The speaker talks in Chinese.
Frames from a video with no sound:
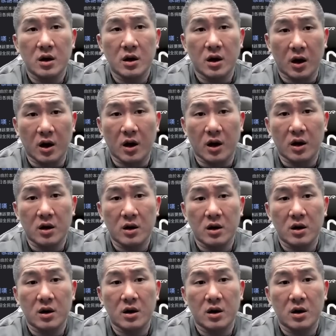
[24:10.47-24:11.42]
哦，
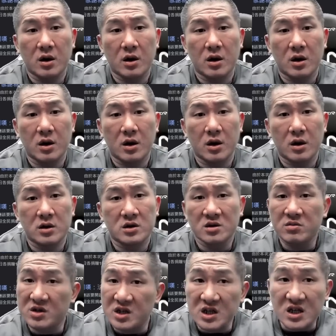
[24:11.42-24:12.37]

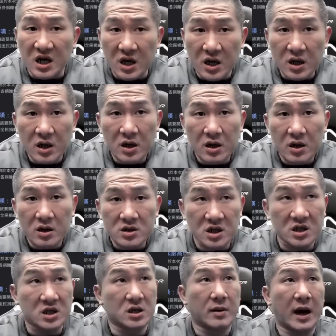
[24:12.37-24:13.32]
记不记得？
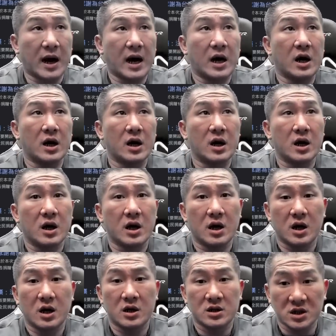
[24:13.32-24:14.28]
记得吧，
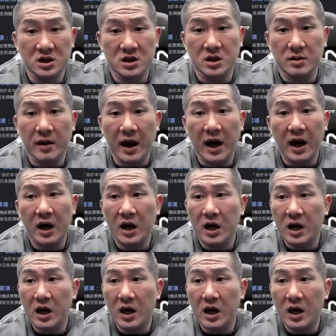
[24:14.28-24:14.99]
记得吧。